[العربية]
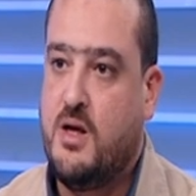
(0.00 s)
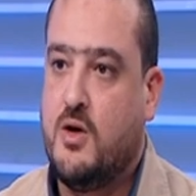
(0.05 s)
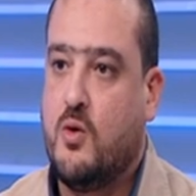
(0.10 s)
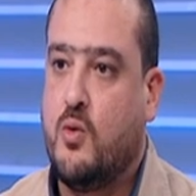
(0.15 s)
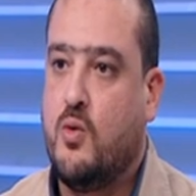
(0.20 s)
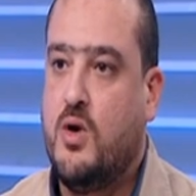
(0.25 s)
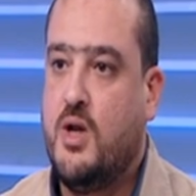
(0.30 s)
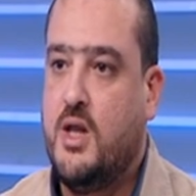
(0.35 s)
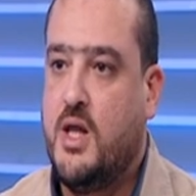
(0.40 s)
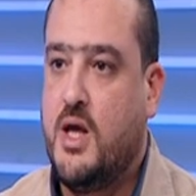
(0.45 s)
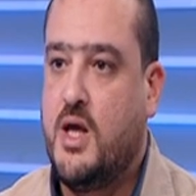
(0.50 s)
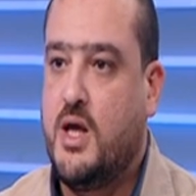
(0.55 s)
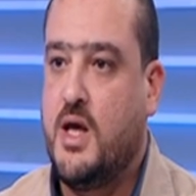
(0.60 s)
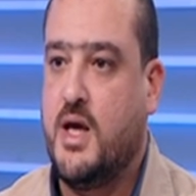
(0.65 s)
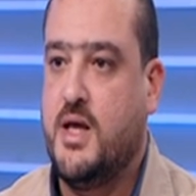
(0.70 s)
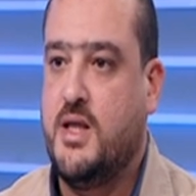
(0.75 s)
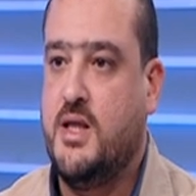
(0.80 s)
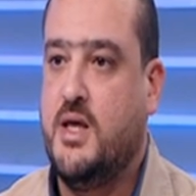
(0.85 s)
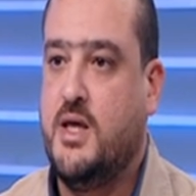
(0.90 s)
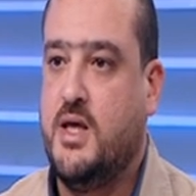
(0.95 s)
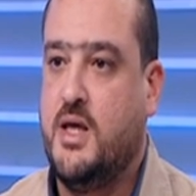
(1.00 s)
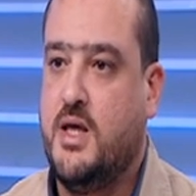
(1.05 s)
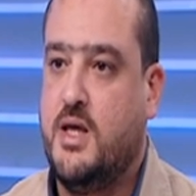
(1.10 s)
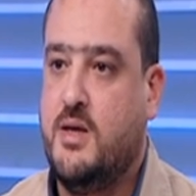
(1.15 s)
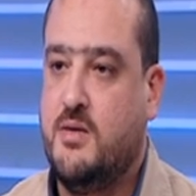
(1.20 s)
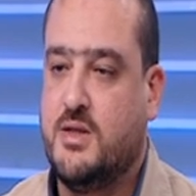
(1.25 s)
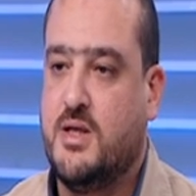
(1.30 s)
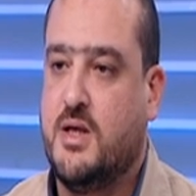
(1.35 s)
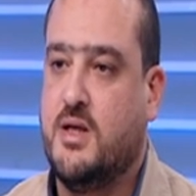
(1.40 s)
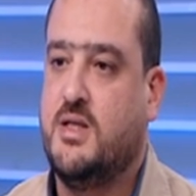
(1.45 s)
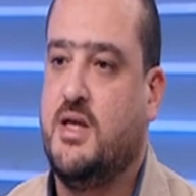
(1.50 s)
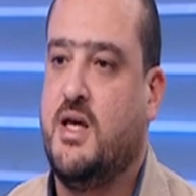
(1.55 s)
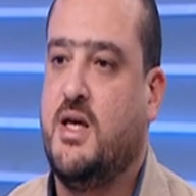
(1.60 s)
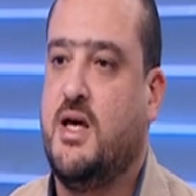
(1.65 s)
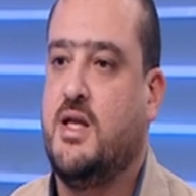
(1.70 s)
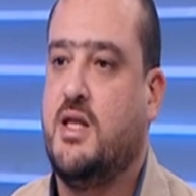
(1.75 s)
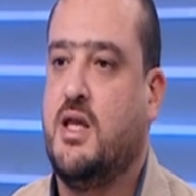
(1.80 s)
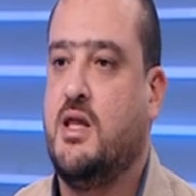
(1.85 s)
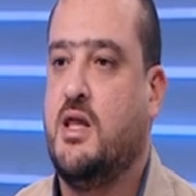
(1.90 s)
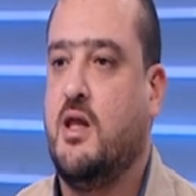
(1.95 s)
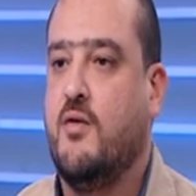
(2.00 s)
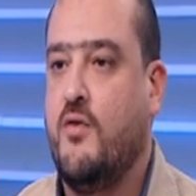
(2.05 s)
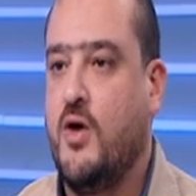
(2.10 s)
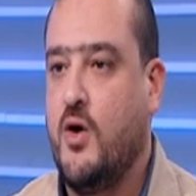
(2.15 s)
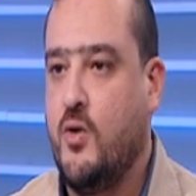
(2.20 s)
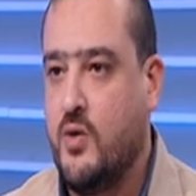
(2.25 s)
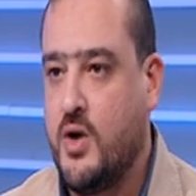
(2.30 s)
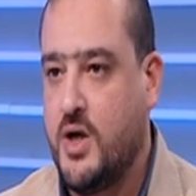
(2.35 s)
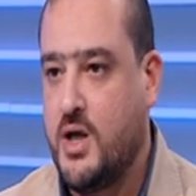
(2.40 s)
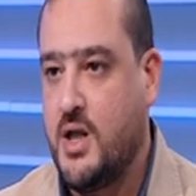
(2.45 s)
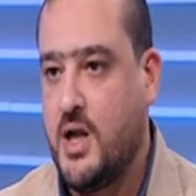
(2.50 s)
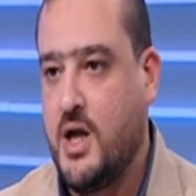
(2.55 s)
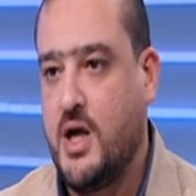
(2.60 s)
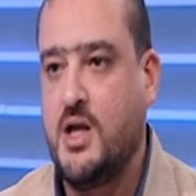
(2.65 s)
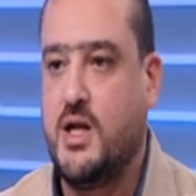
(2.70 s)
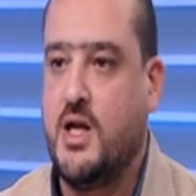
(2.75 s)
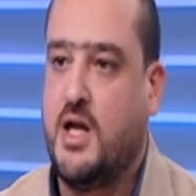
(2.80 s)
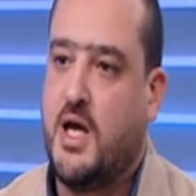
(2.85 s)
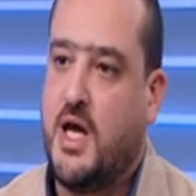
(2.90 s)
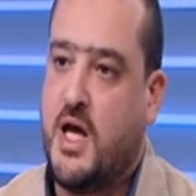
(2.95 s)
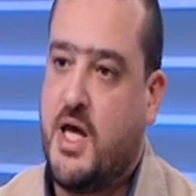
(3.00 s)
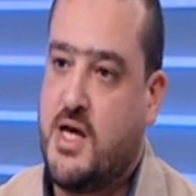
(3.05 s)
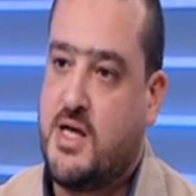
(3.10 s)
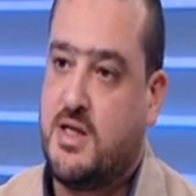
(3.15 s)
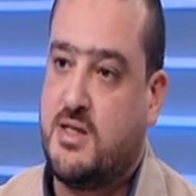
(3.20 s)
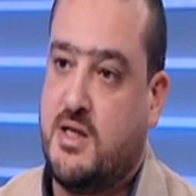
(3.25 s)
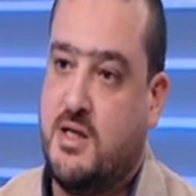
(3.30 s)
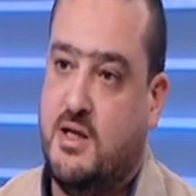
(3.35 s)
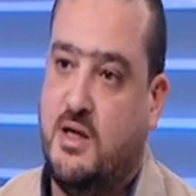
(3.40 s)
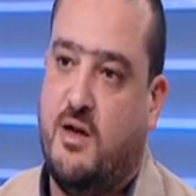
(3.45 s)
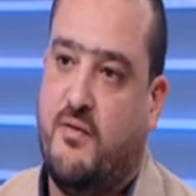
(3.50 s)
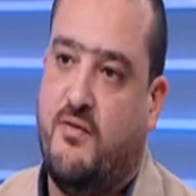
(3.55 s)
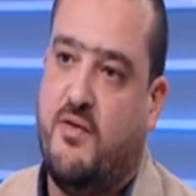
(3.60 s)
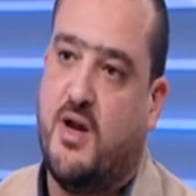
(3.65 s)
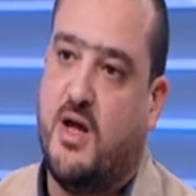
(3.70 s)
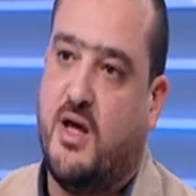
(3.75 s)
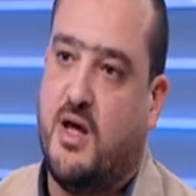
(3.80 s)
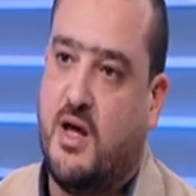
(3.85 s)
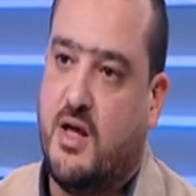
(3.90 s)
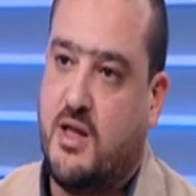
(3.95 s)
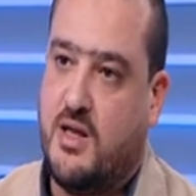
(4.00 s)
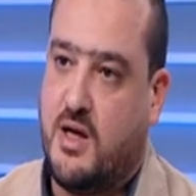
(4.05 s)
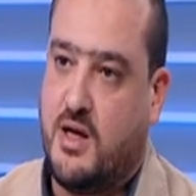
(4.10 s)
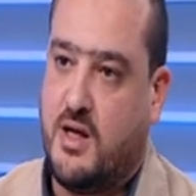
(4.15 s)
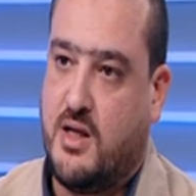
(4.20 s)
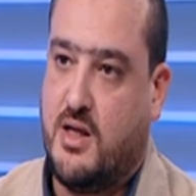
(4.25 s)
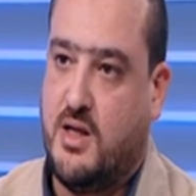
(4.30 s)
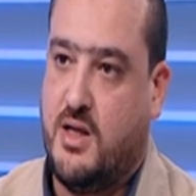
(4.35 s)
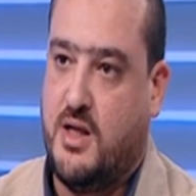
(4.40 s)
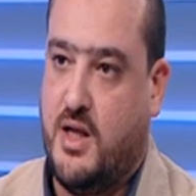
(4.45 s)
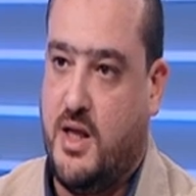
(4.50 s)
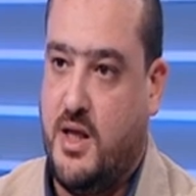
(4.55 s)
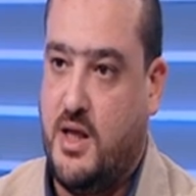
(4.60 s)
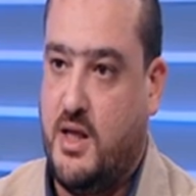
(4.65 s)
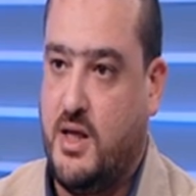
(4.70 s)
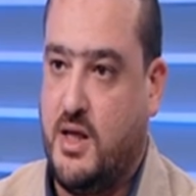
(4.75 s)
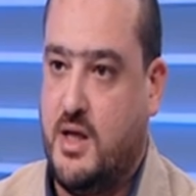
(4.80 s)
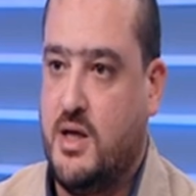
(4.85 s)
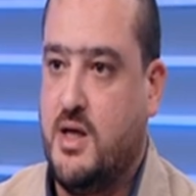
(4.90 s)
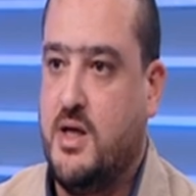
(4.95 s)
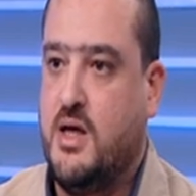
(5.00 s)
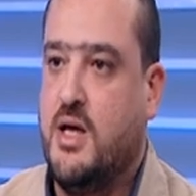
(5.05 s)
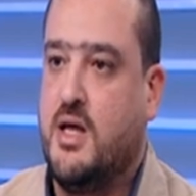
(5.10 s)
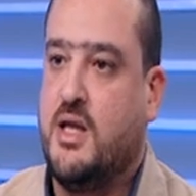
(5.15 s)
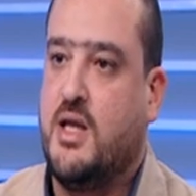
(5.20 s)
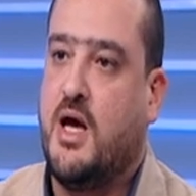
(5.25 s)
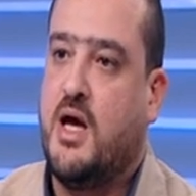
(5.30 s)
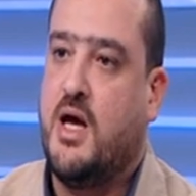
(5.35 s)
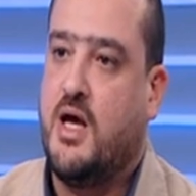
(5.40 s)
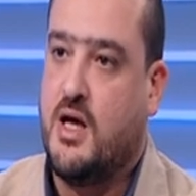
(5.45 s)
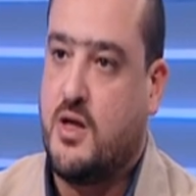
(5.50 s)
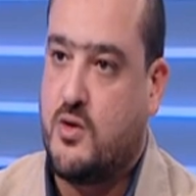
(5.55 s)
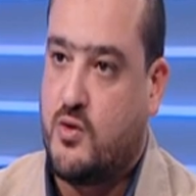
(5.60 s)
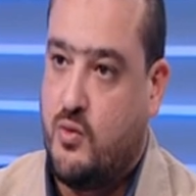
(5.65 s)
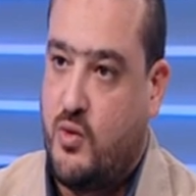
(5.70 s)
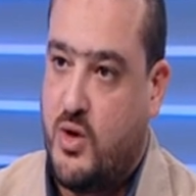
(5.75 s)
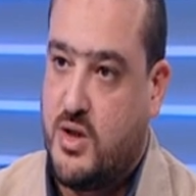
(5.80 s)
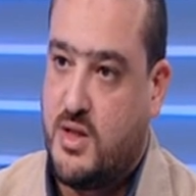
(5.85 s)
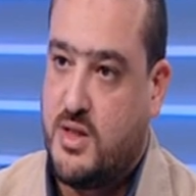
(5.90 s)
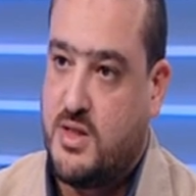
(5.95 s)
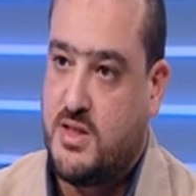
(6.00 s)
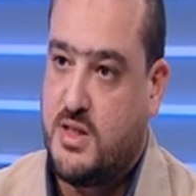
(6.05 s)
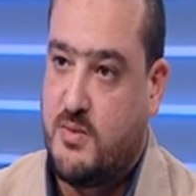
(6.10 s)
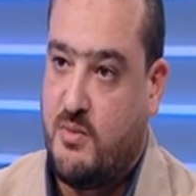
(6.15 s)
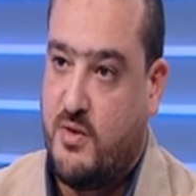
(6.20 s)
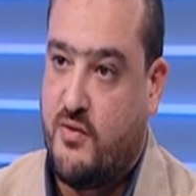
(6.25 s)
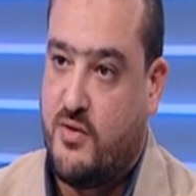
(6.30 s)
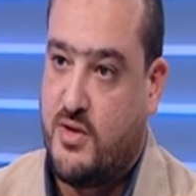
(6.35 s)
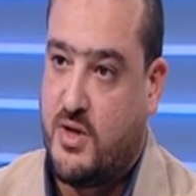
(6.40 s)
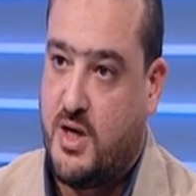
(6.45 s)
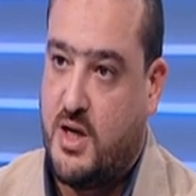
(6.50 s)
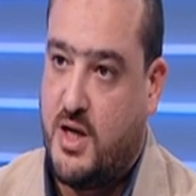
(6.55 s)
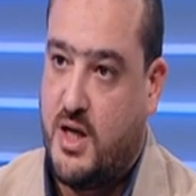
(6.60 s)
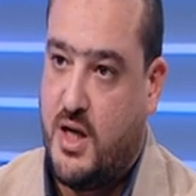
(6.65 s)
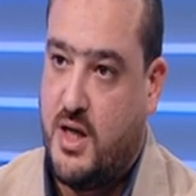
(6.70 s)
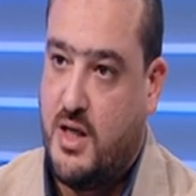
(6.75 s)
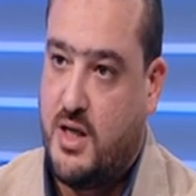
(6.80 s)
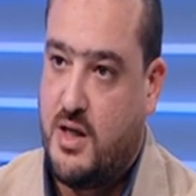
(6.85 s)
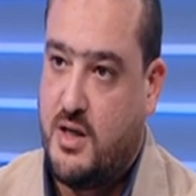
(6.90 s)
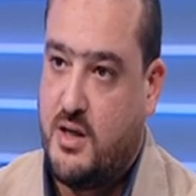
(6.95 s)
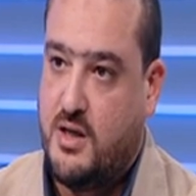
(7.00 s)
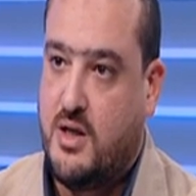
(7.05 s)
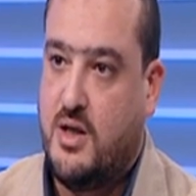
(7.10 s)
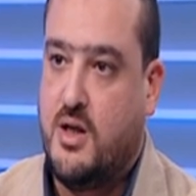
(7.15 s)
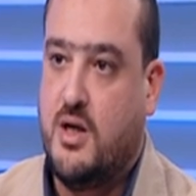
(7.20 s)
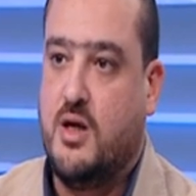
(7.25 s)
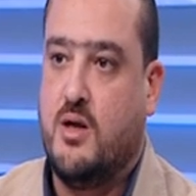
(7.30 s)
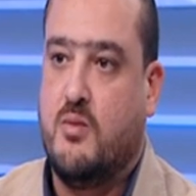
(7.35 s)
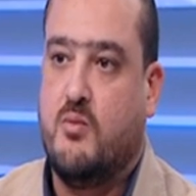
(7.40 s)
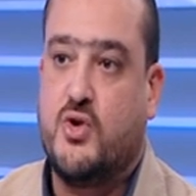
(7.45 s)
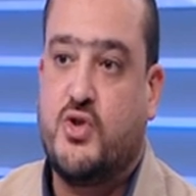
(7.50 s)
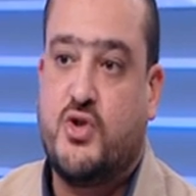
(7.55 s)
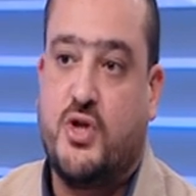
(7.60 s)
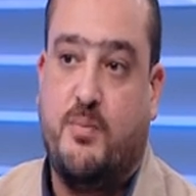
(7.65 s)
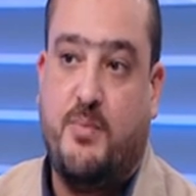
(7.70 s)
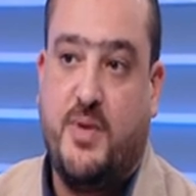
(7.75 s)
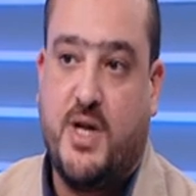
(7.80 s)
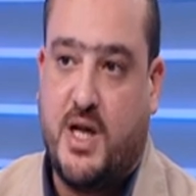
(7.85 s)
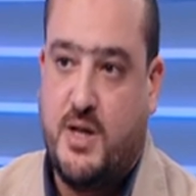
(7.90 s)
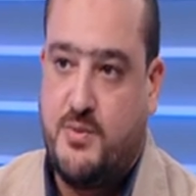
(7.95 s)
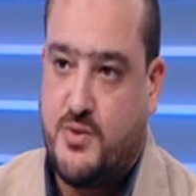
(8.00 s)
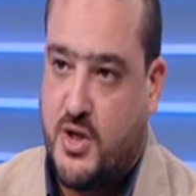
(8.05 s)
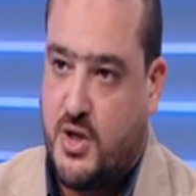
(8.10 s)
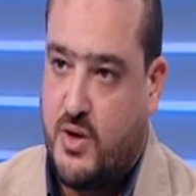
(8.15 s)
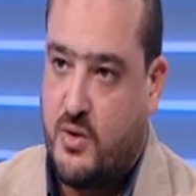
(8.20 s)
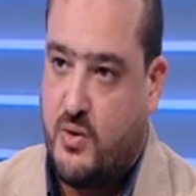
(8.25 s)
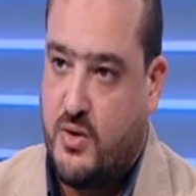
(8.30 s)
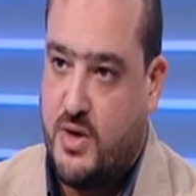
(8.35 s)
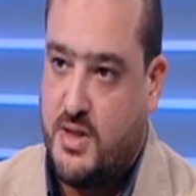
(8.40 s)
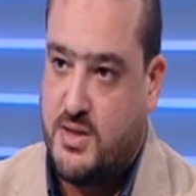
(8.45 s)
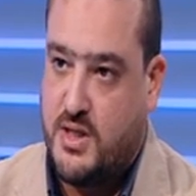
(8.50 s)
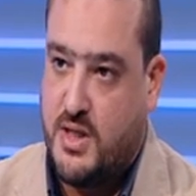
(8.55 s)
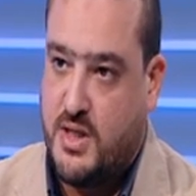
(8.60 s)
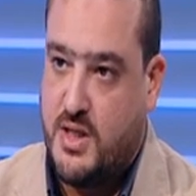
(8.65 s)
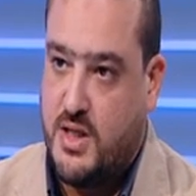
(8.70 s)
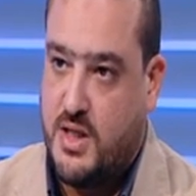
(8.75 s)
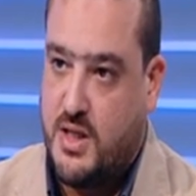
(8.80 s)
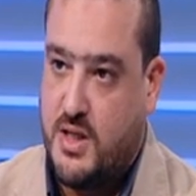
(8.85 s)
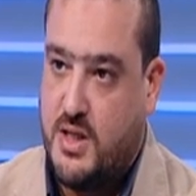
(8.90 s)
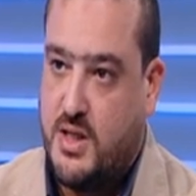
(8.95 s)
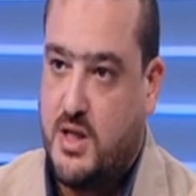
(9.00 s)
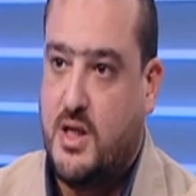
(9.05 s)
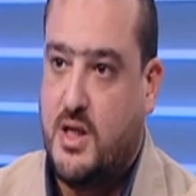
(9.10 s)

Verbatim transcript: كل ده هيديك ايه زي حته تفاؤل كده ان اللي جاي احسن ان الفرقه قادره ان هي تحقق طموحات نادي الزمالك الفتره اللي جايه ماتش يتبني عليه بشكل كويس جدا